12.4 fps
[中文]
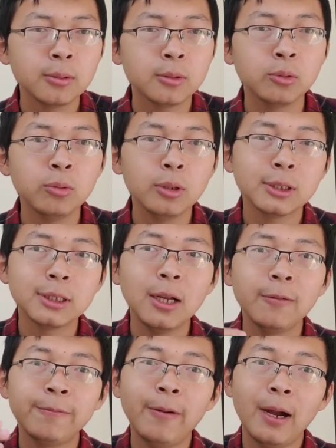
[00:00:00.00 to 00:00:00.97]
如果
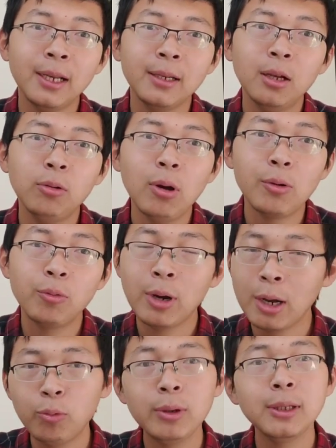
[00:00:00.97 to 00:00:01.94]
上法庭的话，我
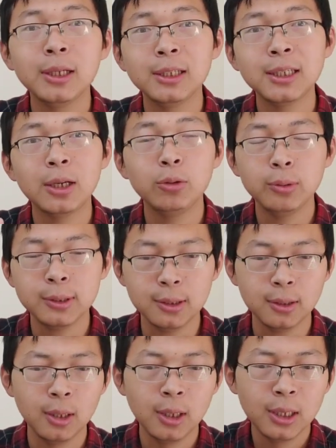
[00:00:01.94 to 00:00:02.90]
还问了一下律
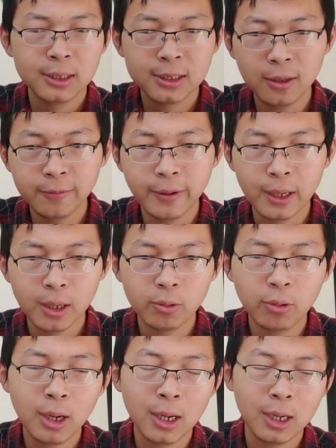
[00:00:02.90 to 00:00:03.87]
师，上法庭
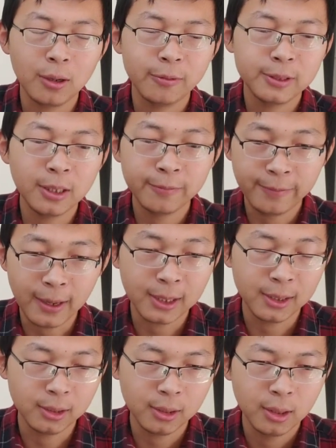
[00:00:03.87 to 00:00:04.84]
的话上法
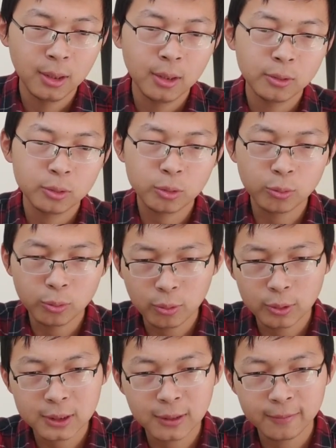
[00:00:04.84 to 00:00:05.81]
庭，中
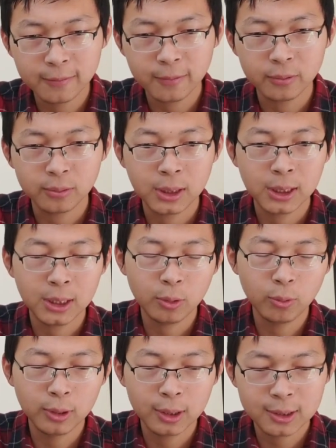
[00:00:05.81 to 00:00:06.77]
国政府提
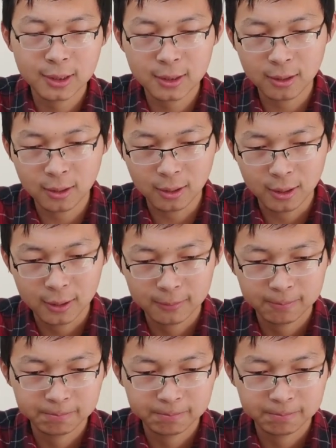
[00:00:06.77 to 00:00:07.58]
供了这个。